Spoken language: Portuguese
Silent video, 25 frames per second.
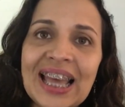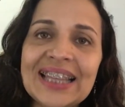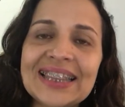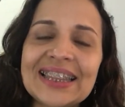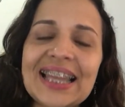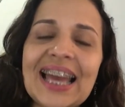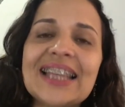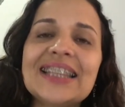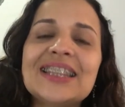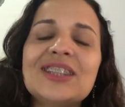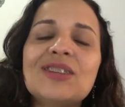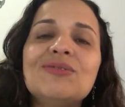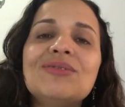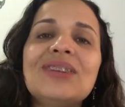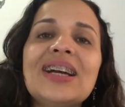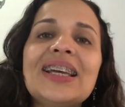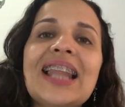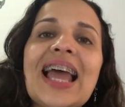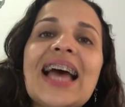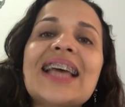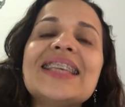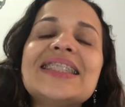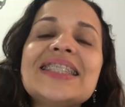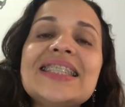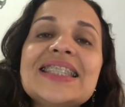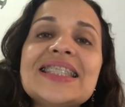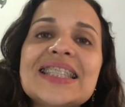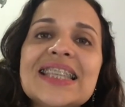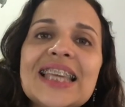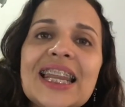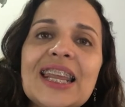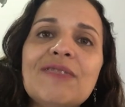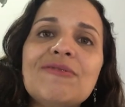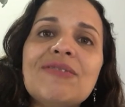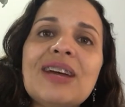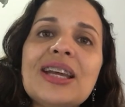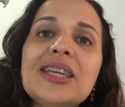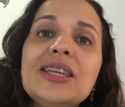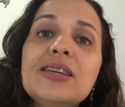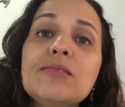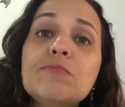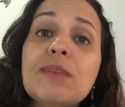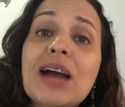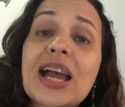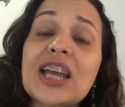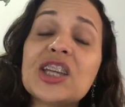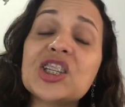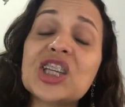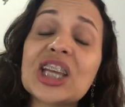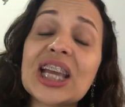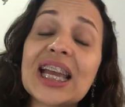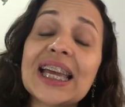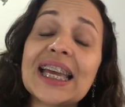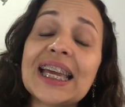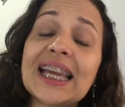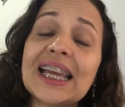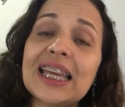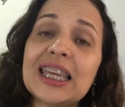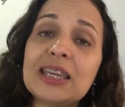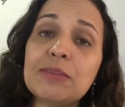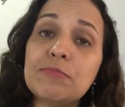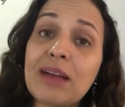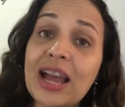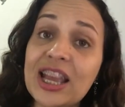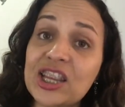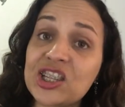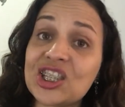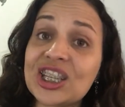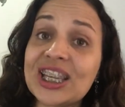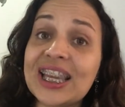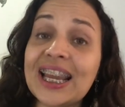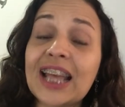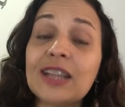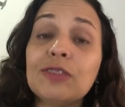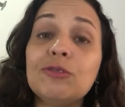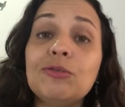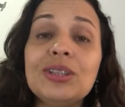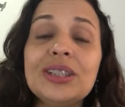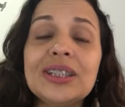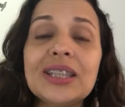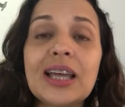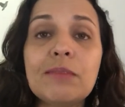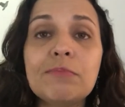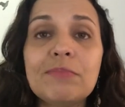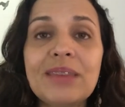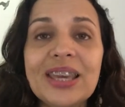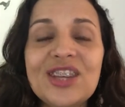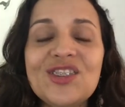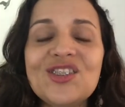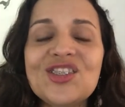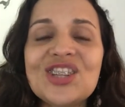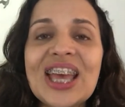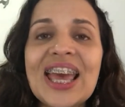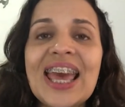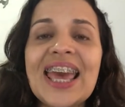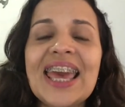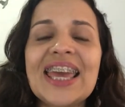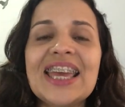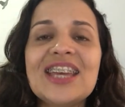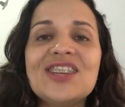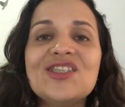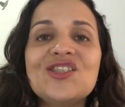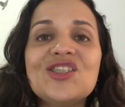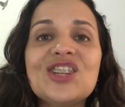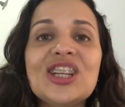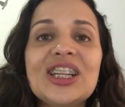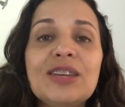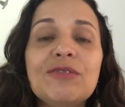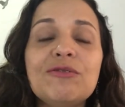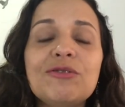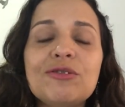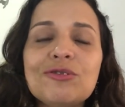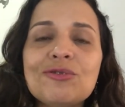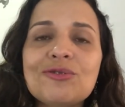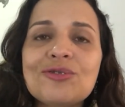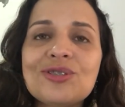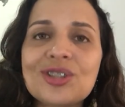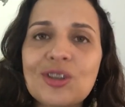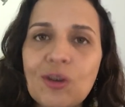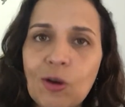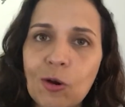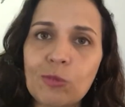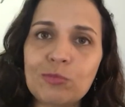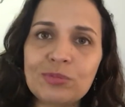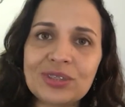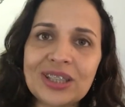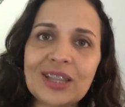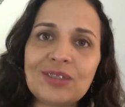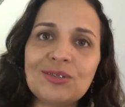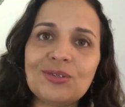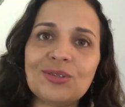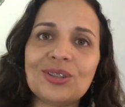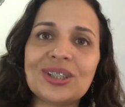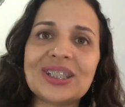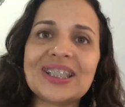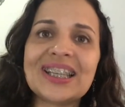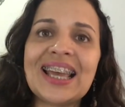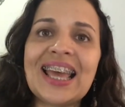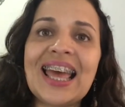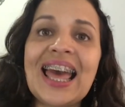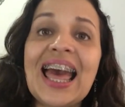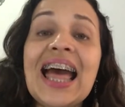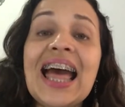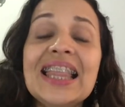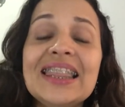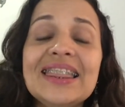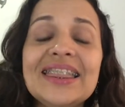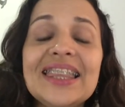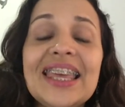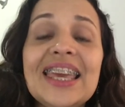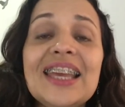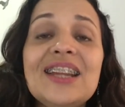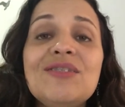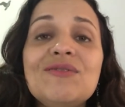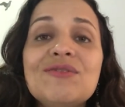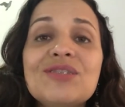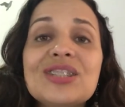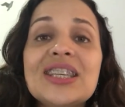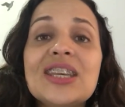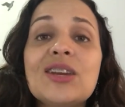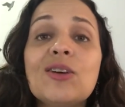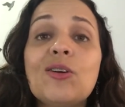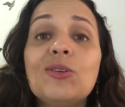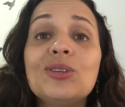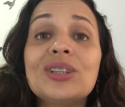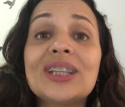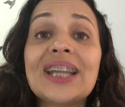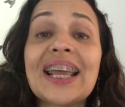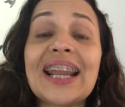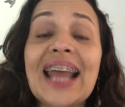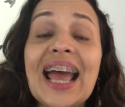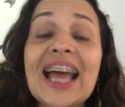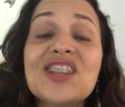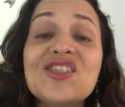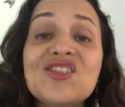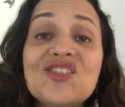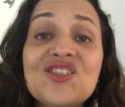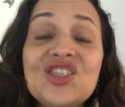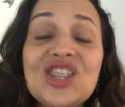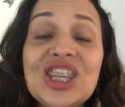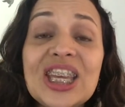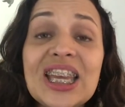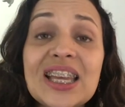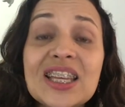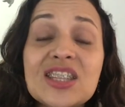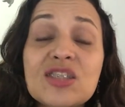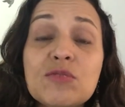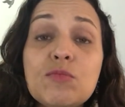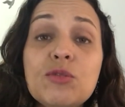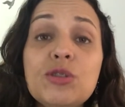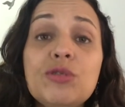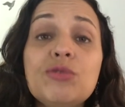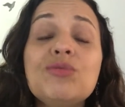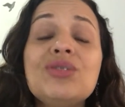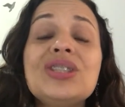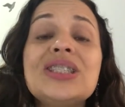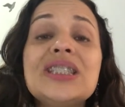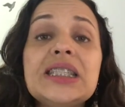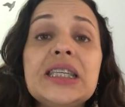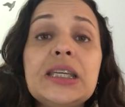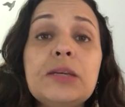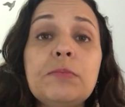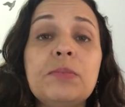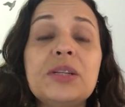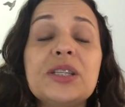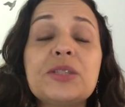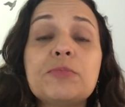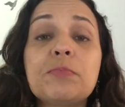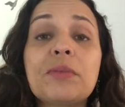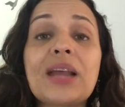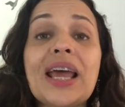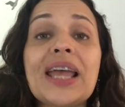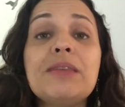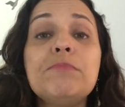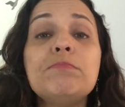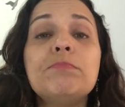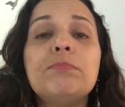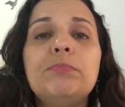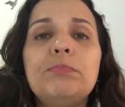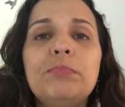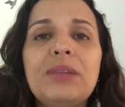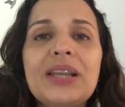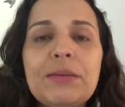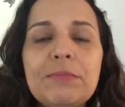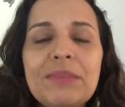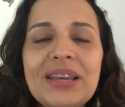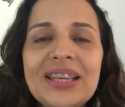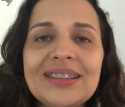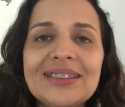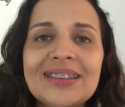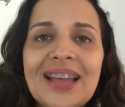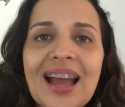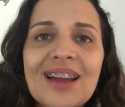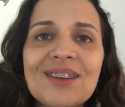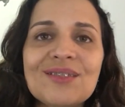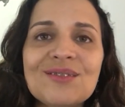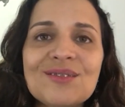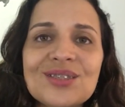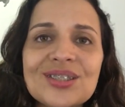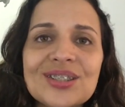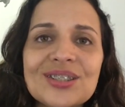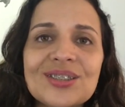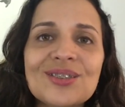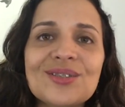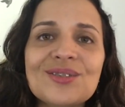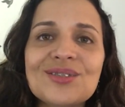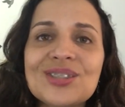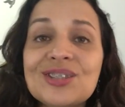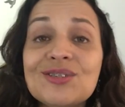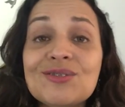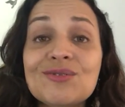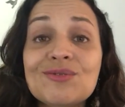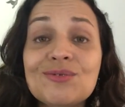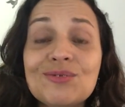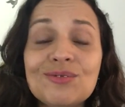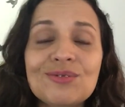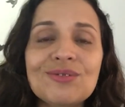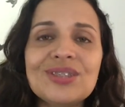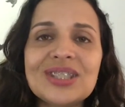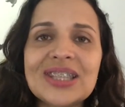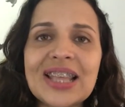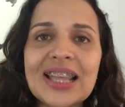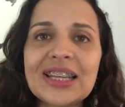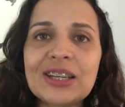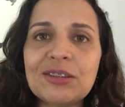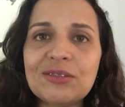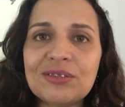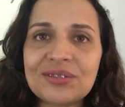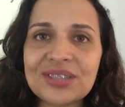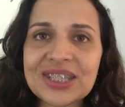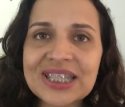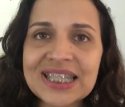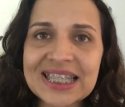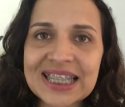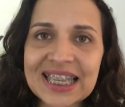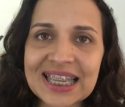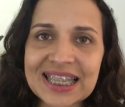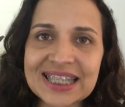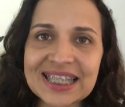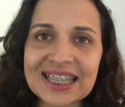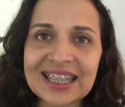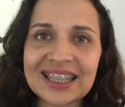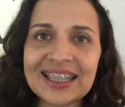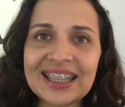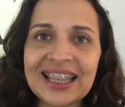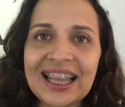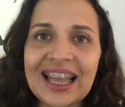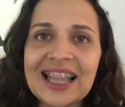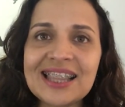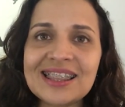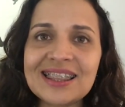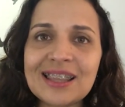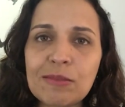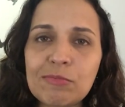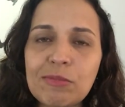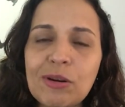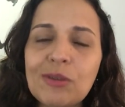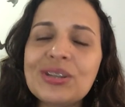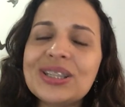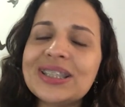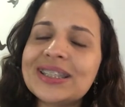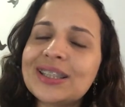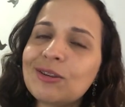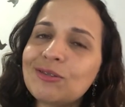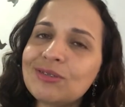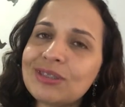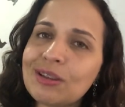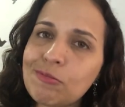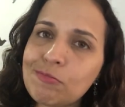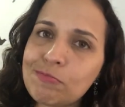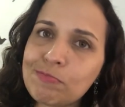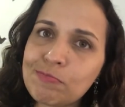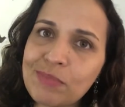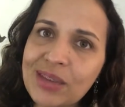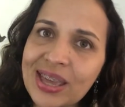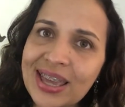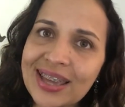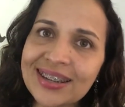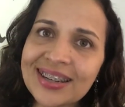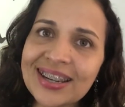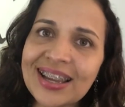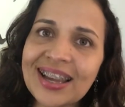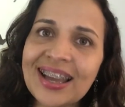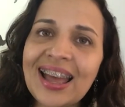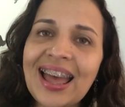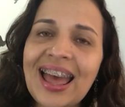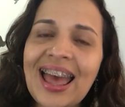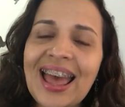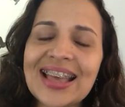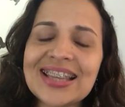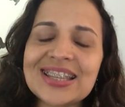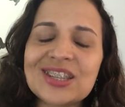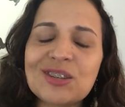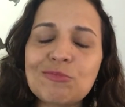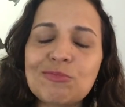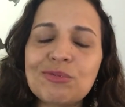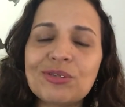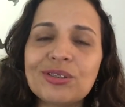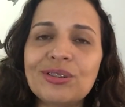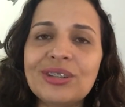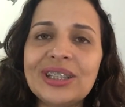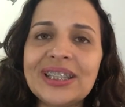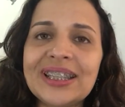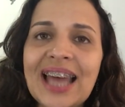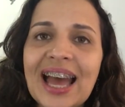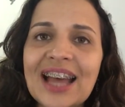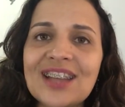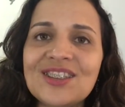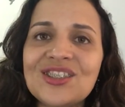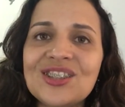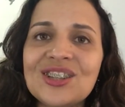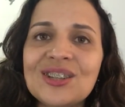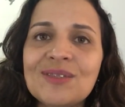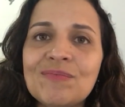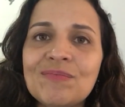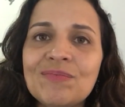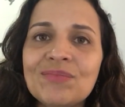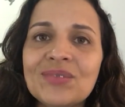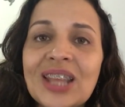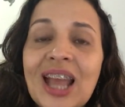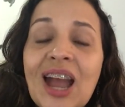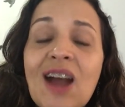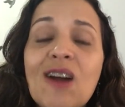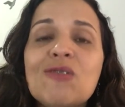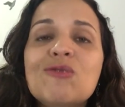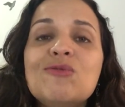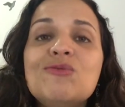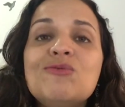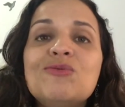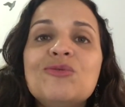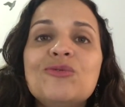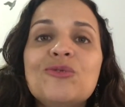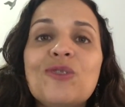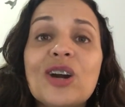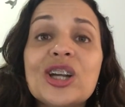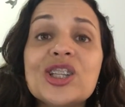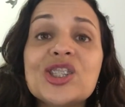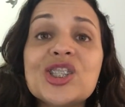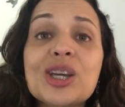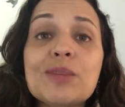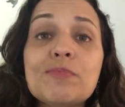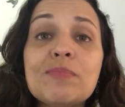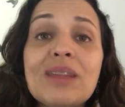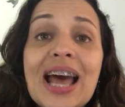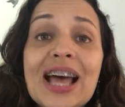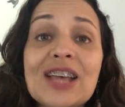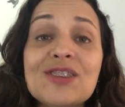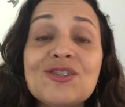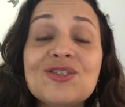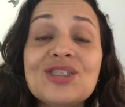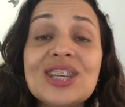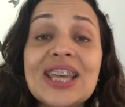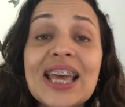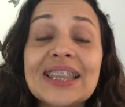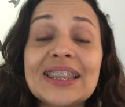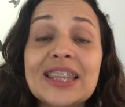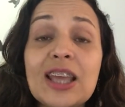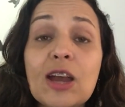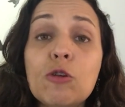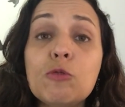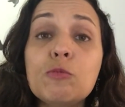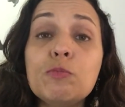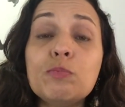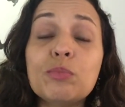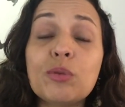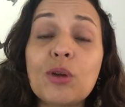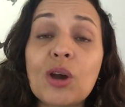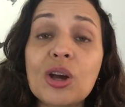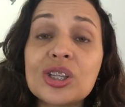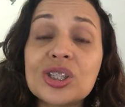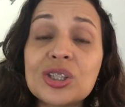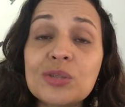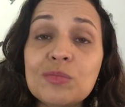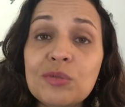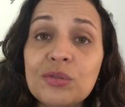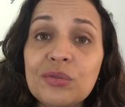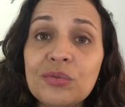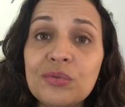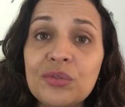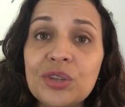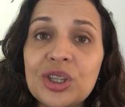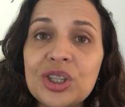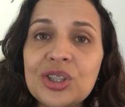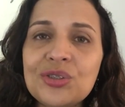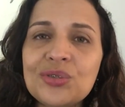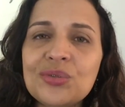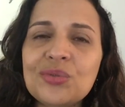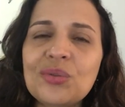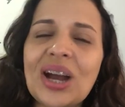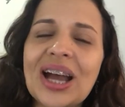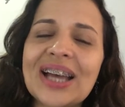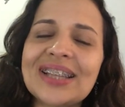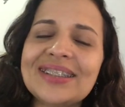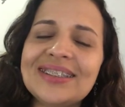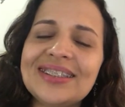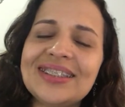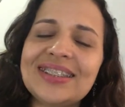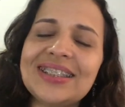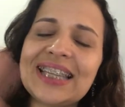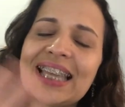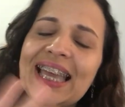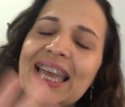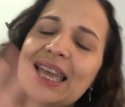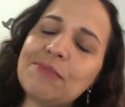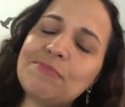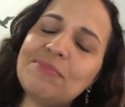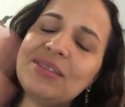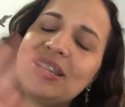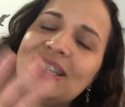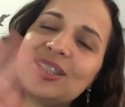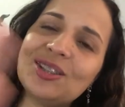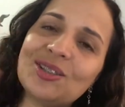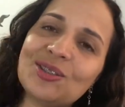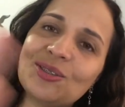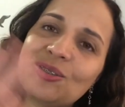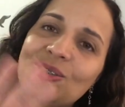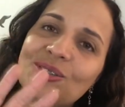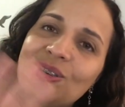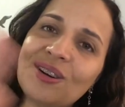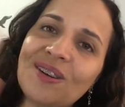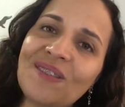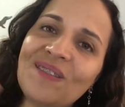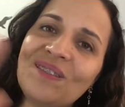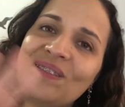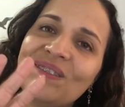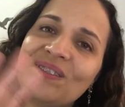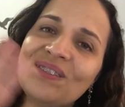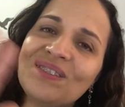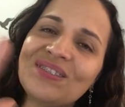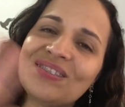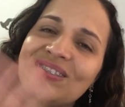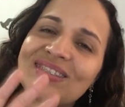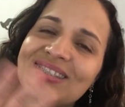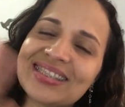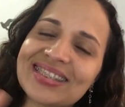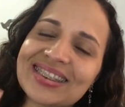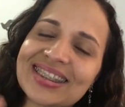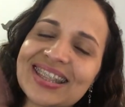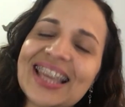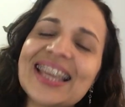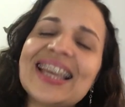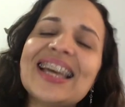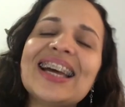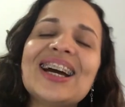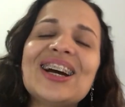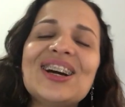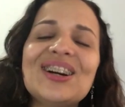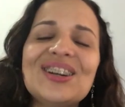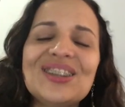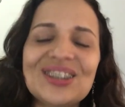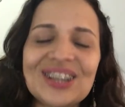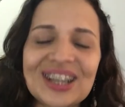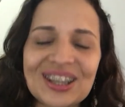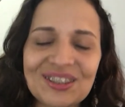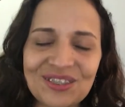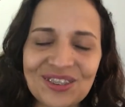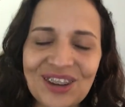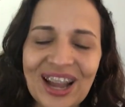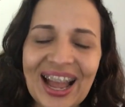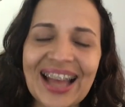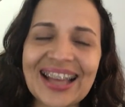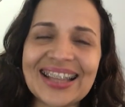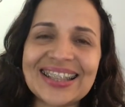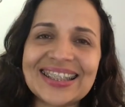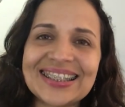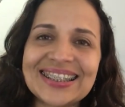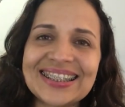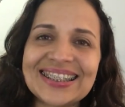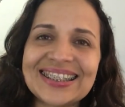Tá? Então vai lá, se inscreva e, baixa, e baixe gratuitamente este livro no seu computador. Nele você encontrará dicas muito simples para implementar nos seus estudos da língua francesa tá bom? Então não perca essa oportunidade. Um forte abraço e até o próximo vídeo. A très bientôt. Au revoir.